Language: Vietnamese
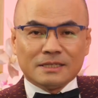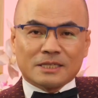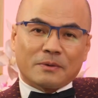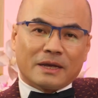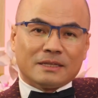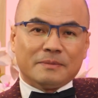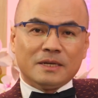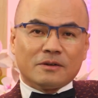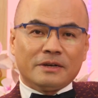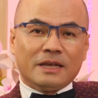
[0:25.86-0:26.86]
Sau này thì mình
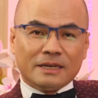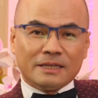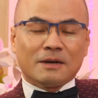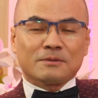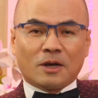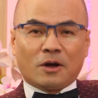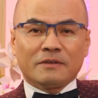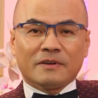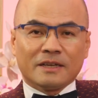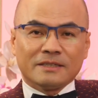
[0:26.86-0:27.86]
đã có để ý theo dõi
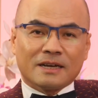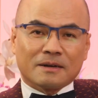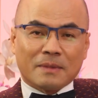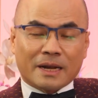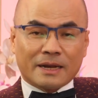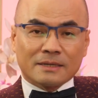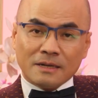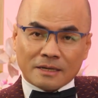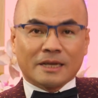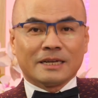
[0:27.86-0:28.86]
và thấy rằng bạn đang rất
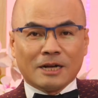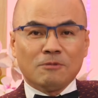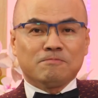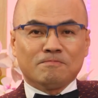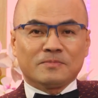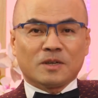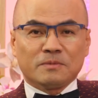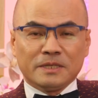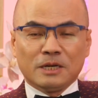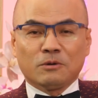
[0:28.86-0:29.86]
là thành công
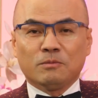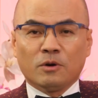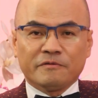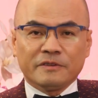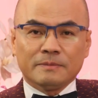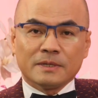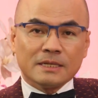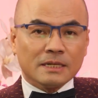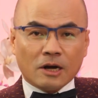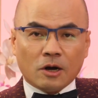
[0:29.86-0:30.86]
trong nhiều bộ phim
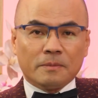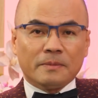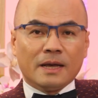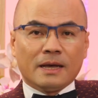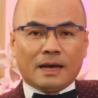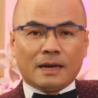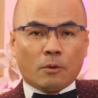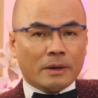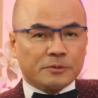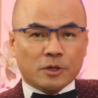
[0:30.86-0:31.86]
sitcom hay là
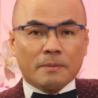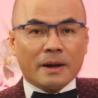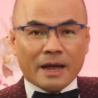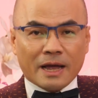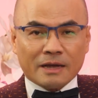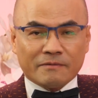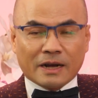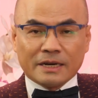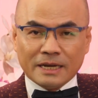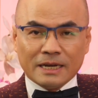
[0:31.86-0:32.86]
web drama, và
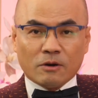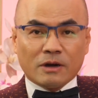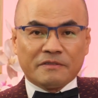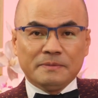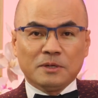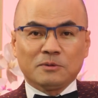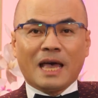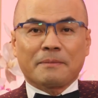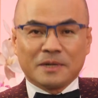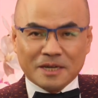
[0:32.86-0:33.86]
gần đây có cả phim chiếu
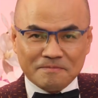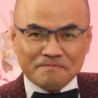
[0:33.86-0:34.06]
rạp nữa.